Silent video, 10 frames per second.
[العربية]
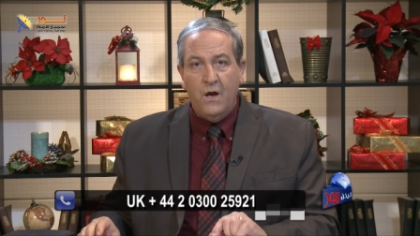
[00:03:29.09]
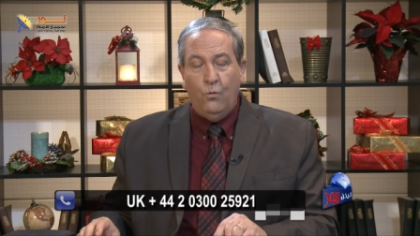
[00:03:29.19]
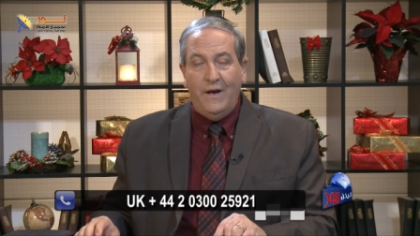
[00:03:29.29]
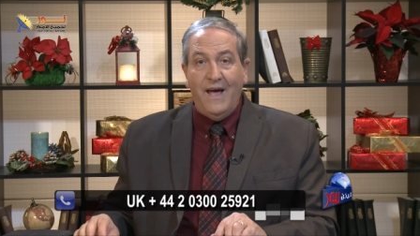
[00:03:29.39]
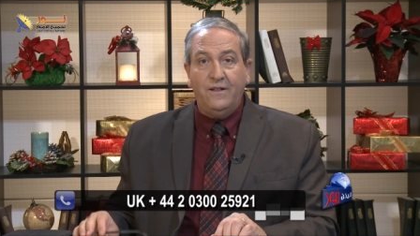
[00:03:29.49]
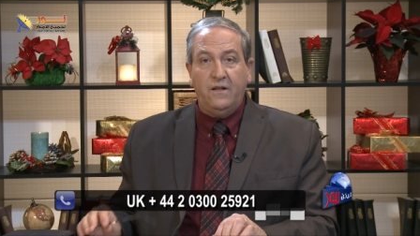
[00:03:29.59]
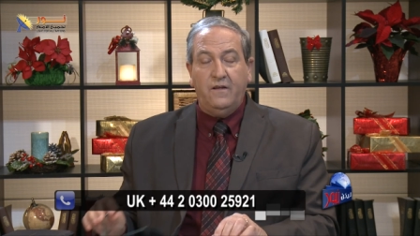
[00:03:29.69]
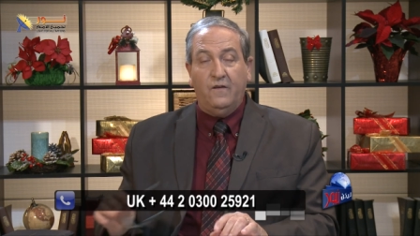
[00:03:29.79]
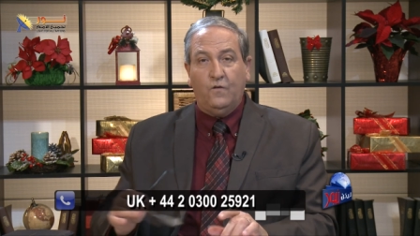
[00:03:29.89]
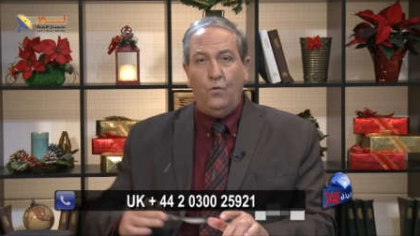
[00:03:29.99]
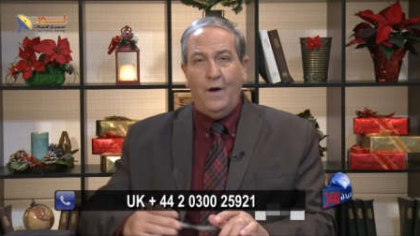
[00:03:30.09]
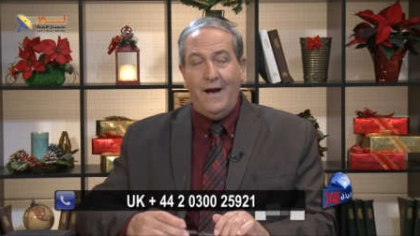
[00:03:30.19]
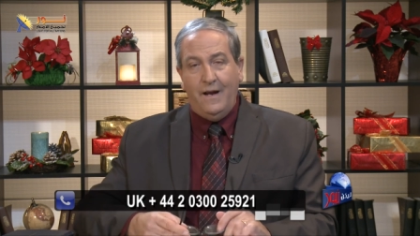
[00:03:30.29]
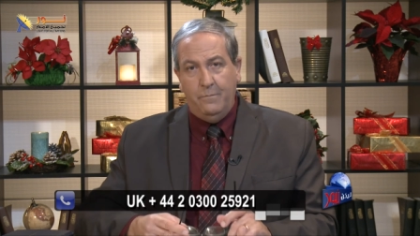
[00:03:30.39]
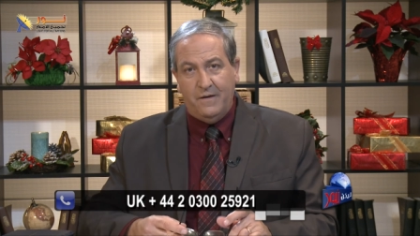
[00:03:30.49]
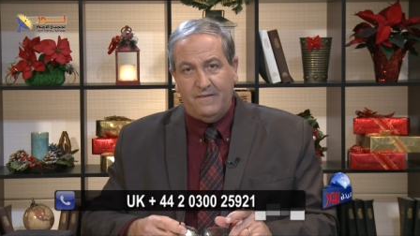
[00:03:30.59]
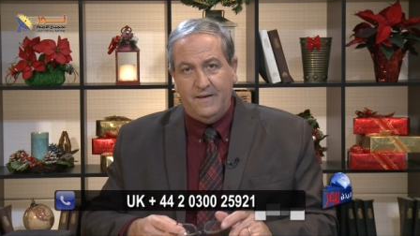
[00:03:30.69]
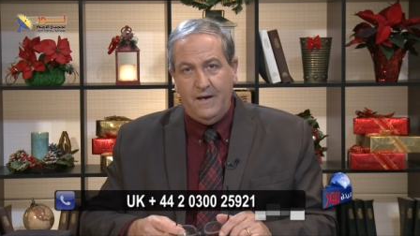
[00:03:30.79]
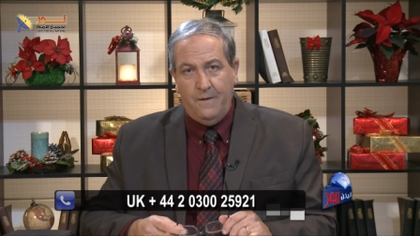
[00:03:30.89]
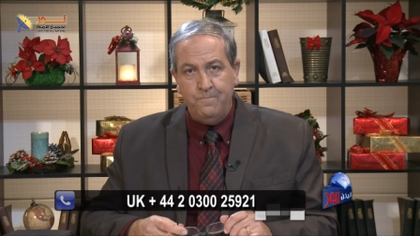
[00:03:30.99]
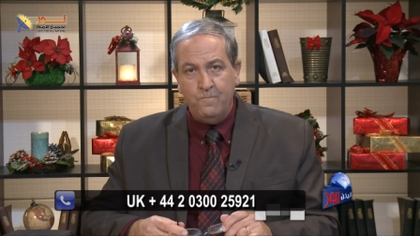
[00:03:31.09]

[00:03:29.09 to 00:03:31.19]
ولادة يسوع المسيح